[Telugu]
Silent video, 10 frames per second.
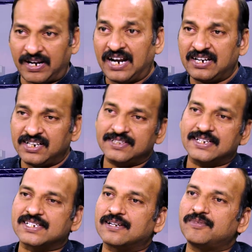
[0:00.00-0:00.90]
బ్రాండ్ అనేది
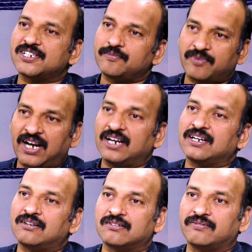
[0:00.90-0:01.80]
ఎస్టాబ్లిష్డ్ బ్రాండ్
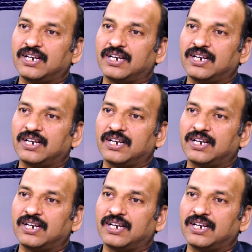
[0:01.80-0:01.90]
కావటం